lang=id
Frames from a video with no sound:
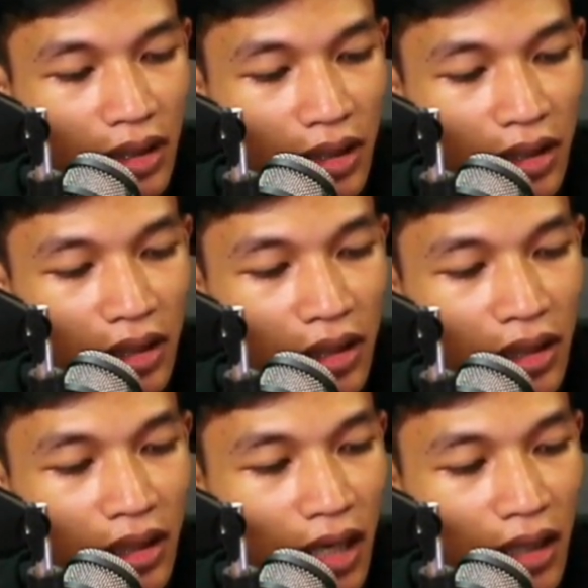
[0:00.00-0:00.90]

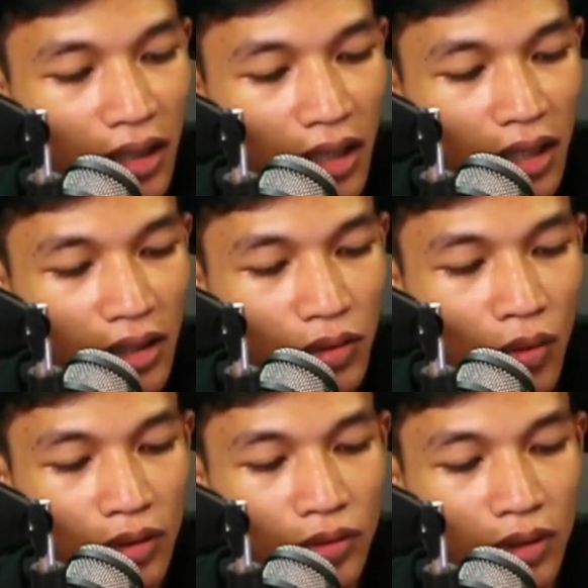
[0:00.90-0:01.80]
Ini ada yang
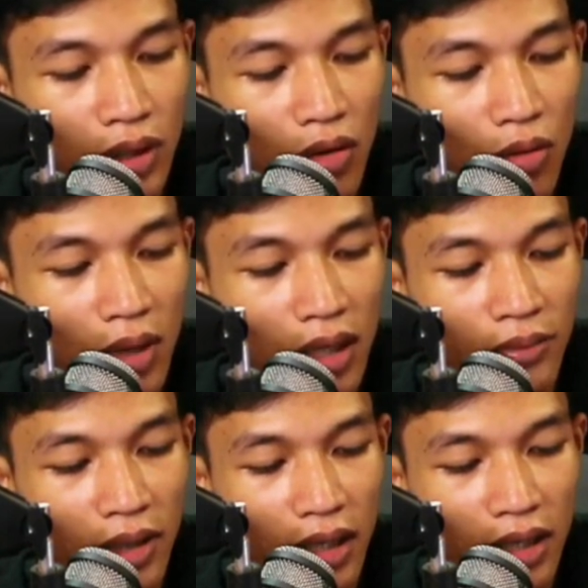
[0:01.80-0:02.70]
2 juta,
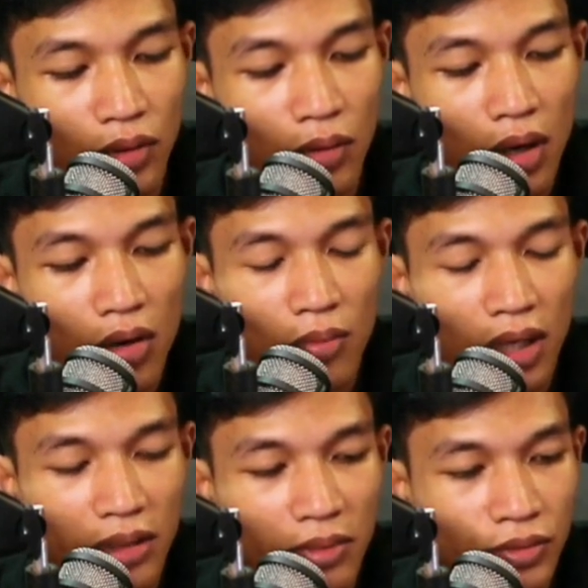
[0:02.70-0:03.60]
lima ya,
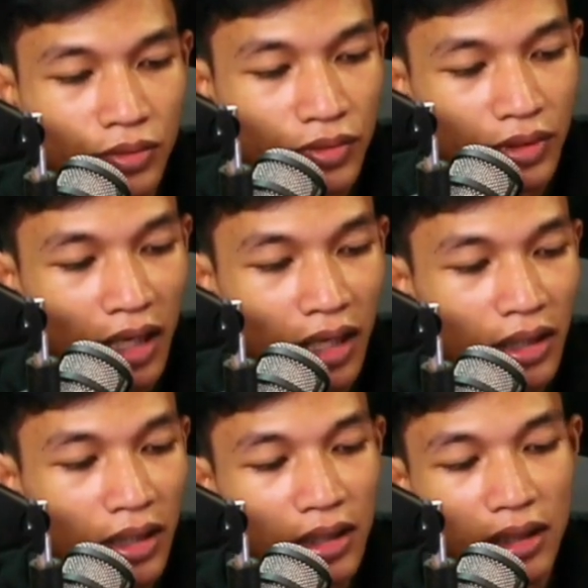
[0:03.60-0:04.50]
2,5 juta
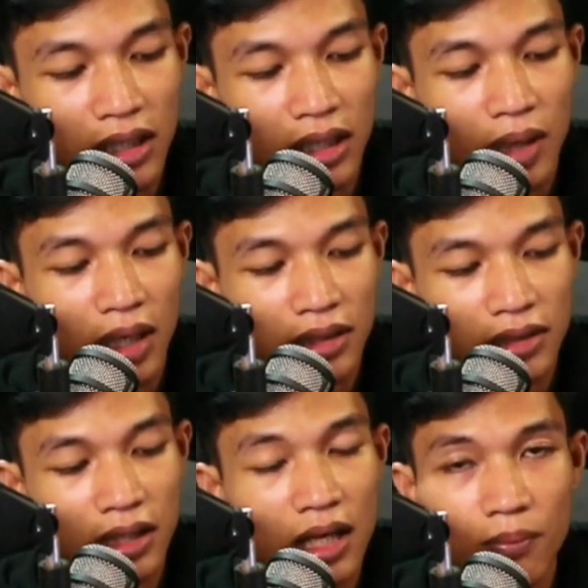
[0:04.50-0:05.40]
dan yang paling
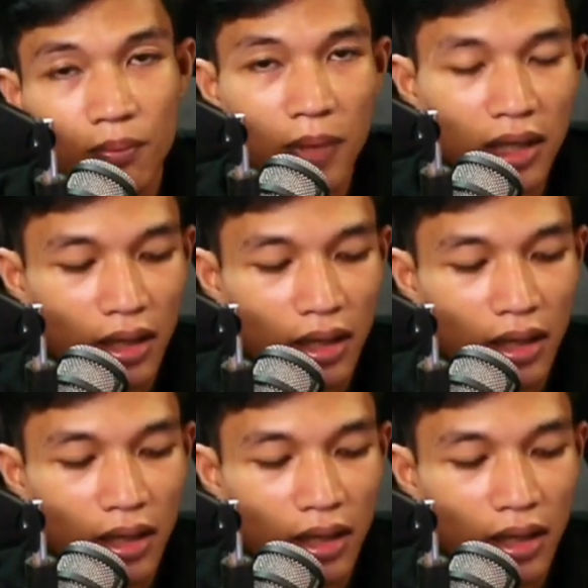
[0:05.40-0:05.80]
kecil 400